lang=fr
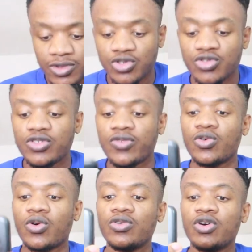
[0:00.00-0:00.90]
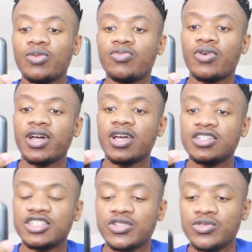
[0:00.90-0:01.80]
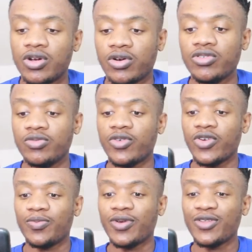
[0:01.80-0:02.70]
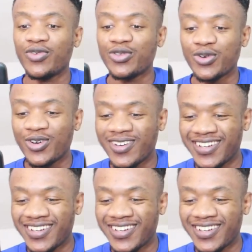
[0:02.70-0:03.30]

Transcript: Ensuite nous avons Renan.lge. Alors lui il m'a envoyé plein de photos.